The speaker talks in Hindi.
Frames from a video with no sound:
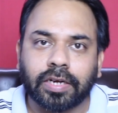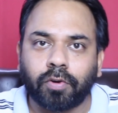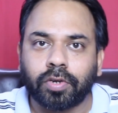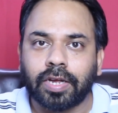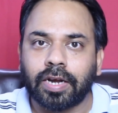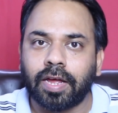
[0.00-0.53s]

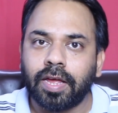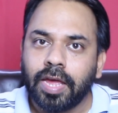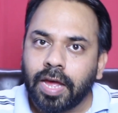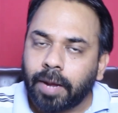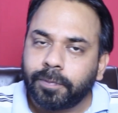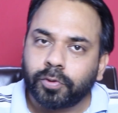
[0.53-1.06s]
चेकआउट करना
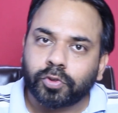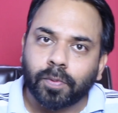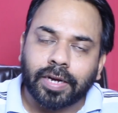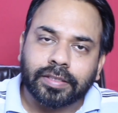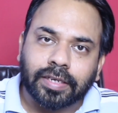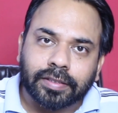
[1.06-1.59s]
अब दोस्तों
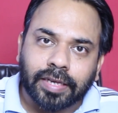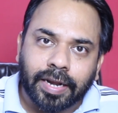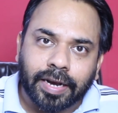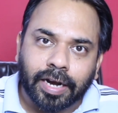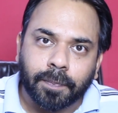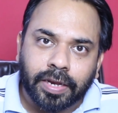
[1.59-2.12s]
बात करते हैं
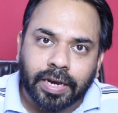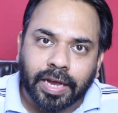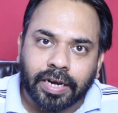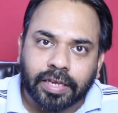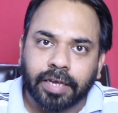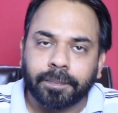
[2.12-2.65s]
रेडमी
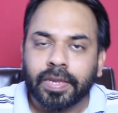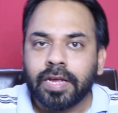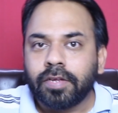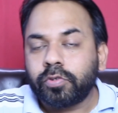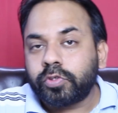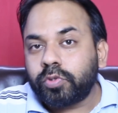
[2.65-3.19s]
नाइन की
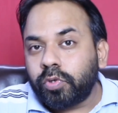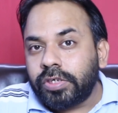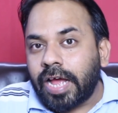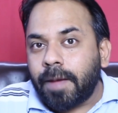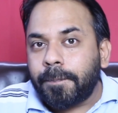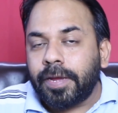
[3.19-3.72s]
दोस्तों
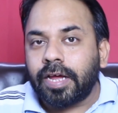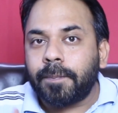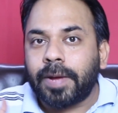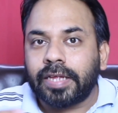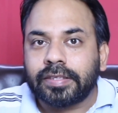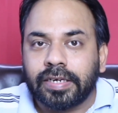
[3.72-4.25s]
यहाँ पर अगर
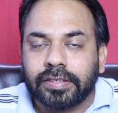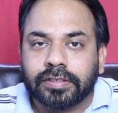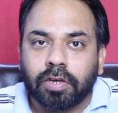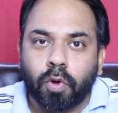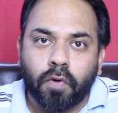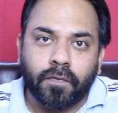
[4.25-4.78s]
बात करें
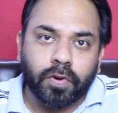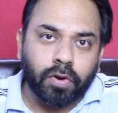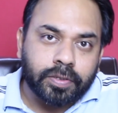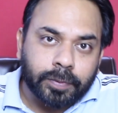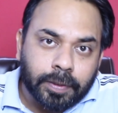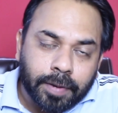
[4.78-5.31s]
इसके ओवरऑल
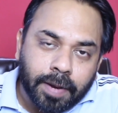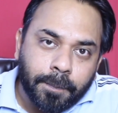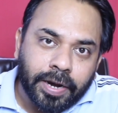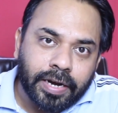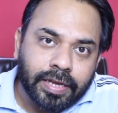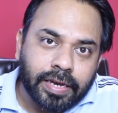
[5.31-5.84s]
सबसे पहले
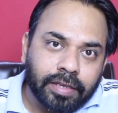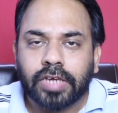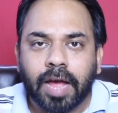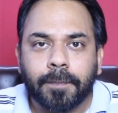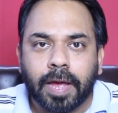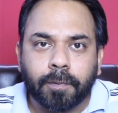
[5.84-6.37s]
बिल्ड की
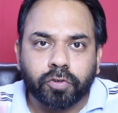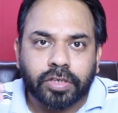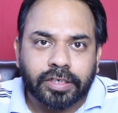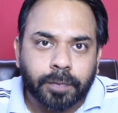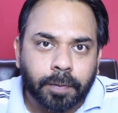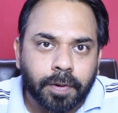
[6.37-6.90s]
यहाँ पर आपको जो है
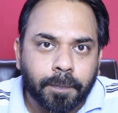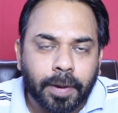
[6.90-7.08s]
इस बार भी